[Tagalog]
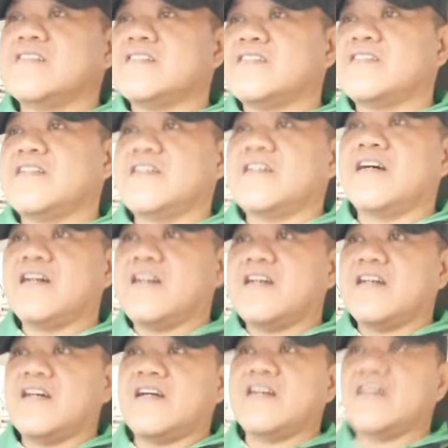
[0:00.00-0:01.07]
uh, ang
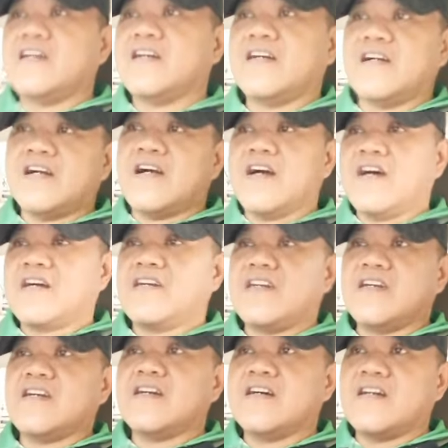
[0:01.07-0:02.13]

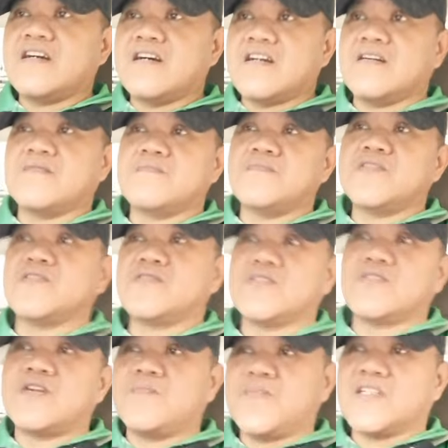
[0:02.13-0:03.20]
aking uh,
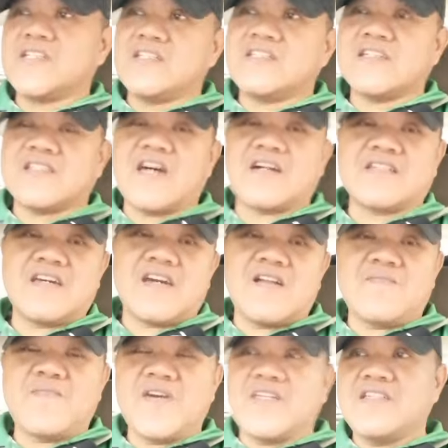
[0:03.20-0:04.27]
bunsong kapatid sa
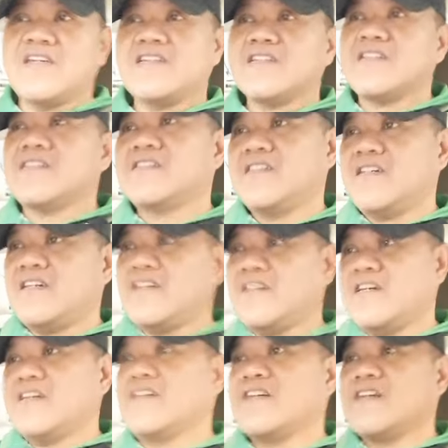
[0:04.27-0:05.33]
tactical medic na
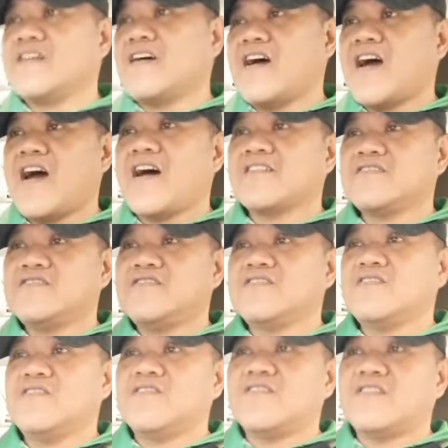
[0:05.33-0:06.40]
si
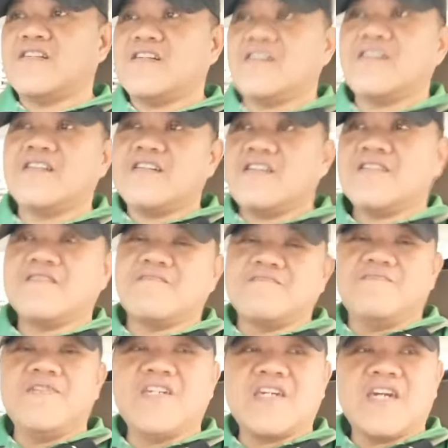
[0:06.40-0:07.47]
Angelo
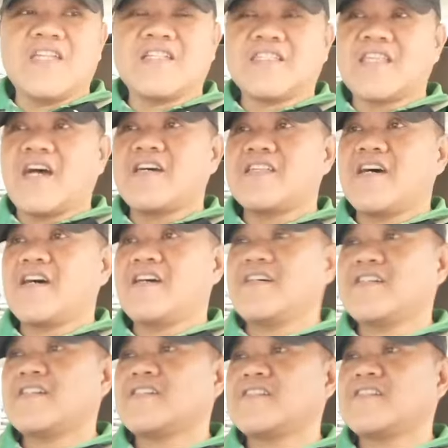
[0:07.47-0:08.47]
Vicentana